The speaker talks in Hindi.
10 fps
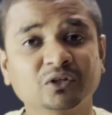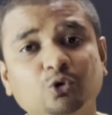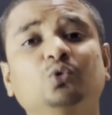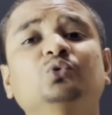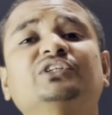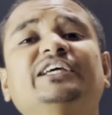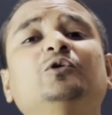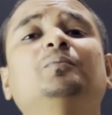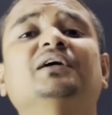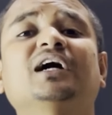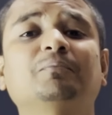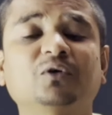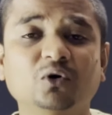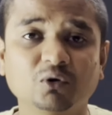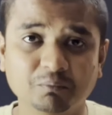तो उसके ऊपर
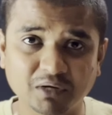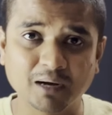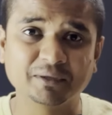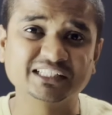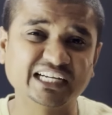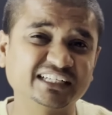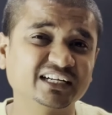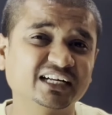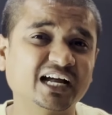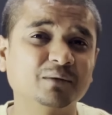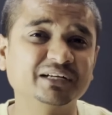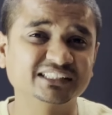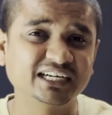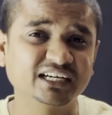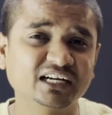आपको आपके चैनल का नाम
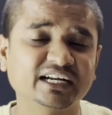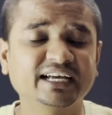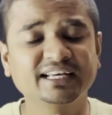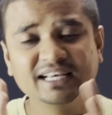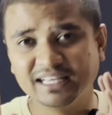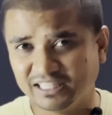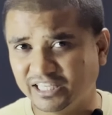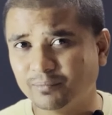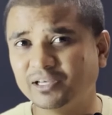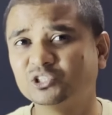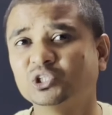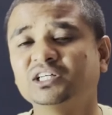डिसाइड करना है ये मेक श्योर